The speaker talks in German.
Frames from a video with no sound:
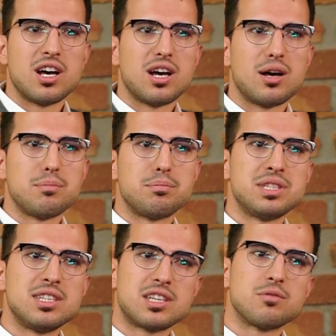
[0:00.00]
ähm,
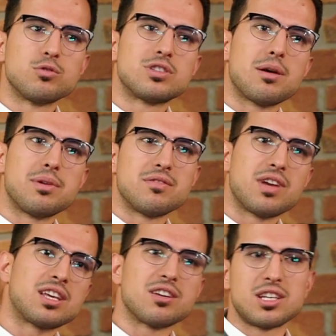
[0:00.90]
bis ich gewusst habe,
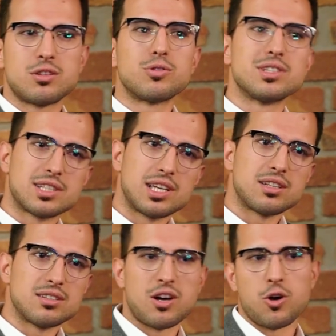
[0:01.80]
in welche Richtung es geht.